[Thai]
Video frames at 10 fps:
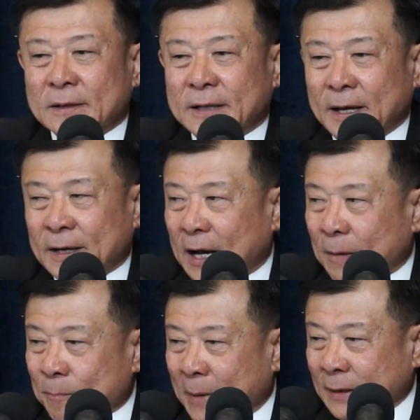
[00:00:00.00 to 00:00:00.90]
ที่เงิ
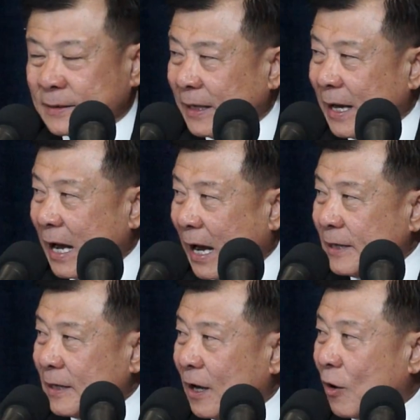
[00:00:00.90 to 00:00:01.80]
นมันเสียหาย
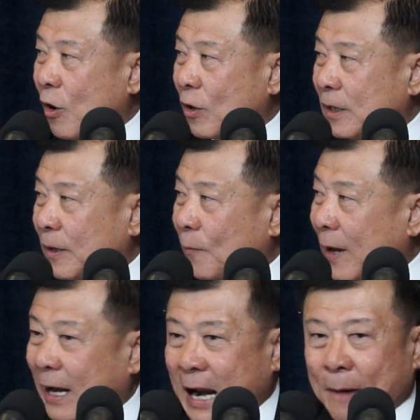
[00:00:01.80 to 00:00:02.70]
เยอะก็คือเว
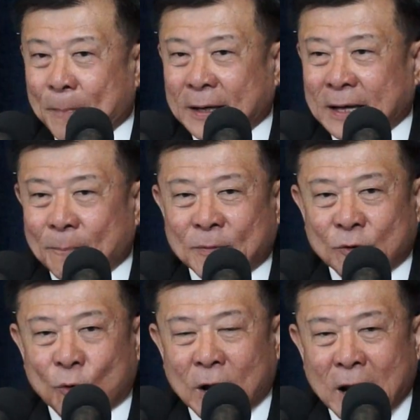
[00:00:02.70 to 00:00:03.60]
ลาไปทำถ
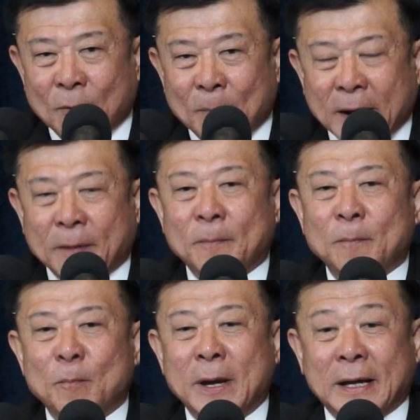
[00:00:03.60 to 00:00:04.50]
นนแล้วไม่
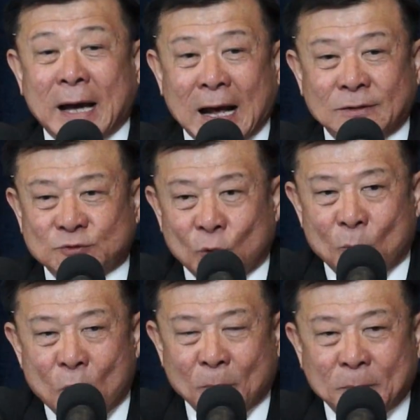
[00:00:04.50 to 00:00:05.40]
มีการส่ง
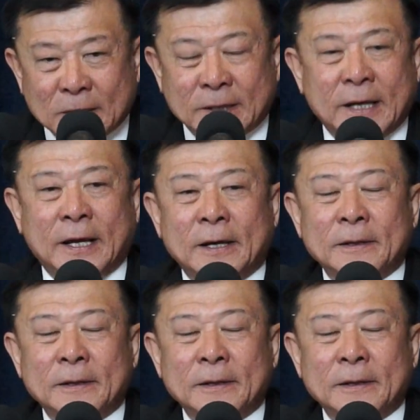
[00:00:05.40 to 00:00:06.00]
มอบพื้นที่